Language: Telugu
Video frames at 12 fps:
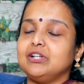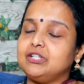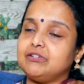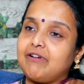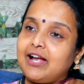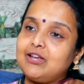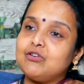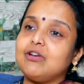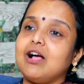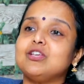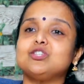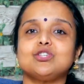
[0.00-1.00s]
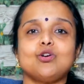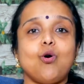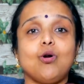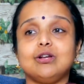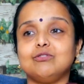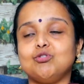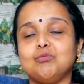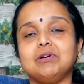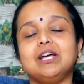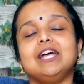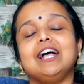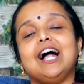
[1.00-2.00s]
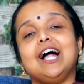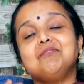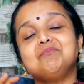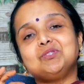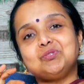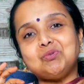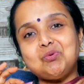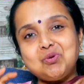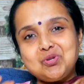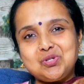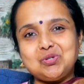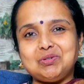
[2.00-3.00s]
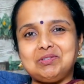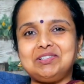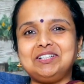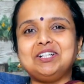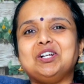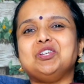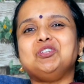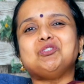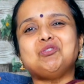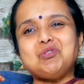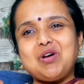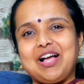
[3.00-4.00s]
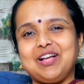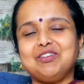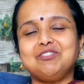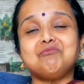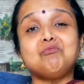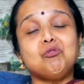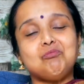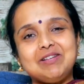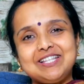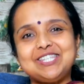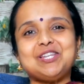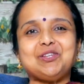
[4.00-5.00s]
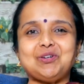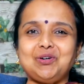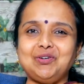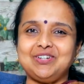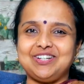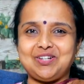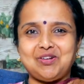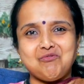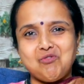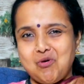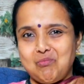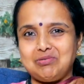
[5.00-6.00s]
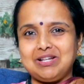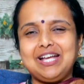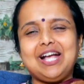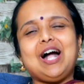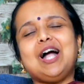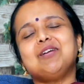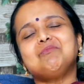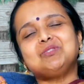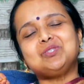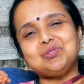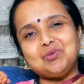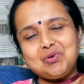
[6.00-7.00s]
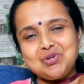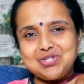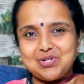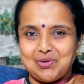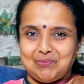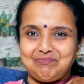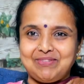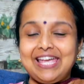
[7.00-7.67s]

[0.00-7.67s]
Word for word: డివైన్ రష్ ఆర్డర్ వూమ్ ఐఎమ్ సో షూర్ యూ గో టు హ్యావ్ మూమెంట్స్ ఇన్ యువర్ వూమ్ ఐఎమ్ సో షోర్